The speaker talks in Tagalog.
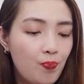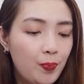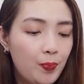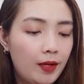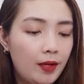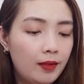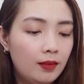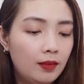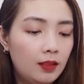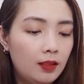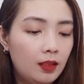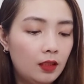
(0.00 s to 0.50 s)

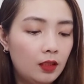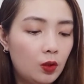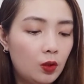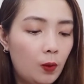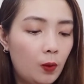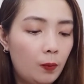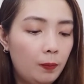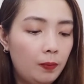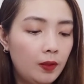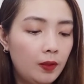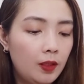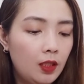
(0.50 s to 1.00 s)
until
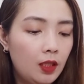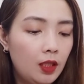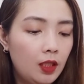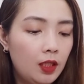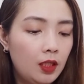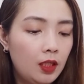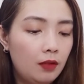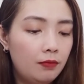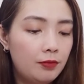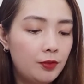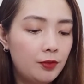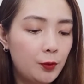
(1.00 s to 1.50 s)

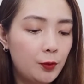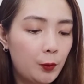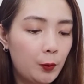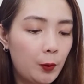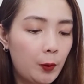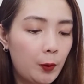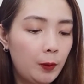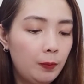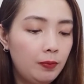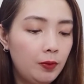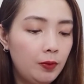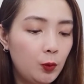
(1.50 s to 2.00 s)
completely
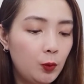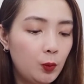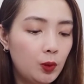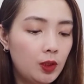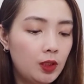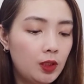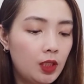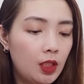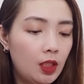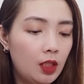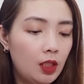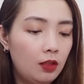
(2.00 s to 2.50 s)
absorb.
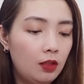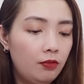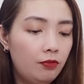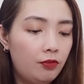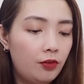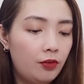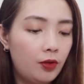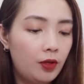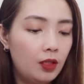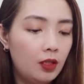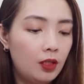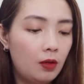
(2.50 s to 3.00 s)
Use daily
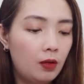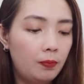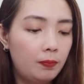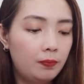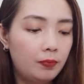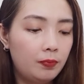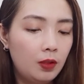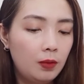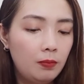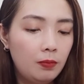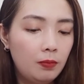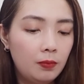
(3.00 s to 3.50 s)
for an
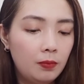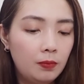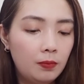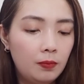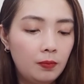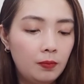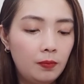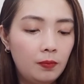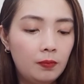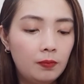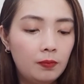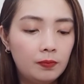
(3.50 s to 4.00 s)

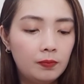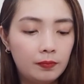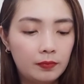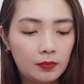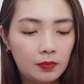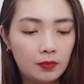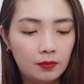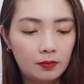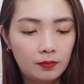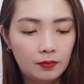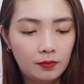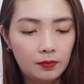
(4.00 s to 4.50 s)
optimum
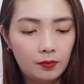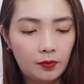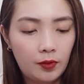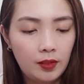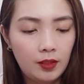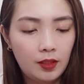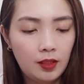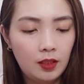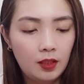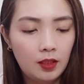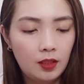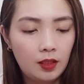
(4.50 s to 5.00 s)

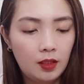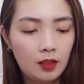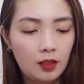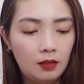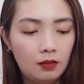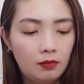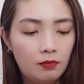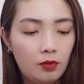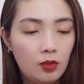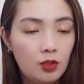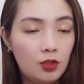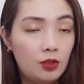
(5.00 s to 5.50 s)
whitening
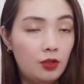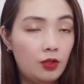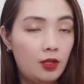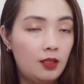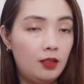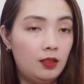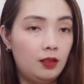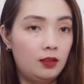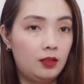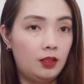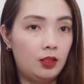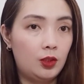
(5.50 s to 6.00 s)
and
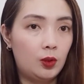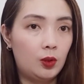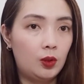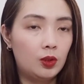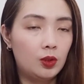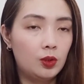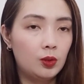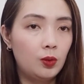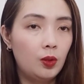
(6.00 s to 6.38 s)
moisturizing result.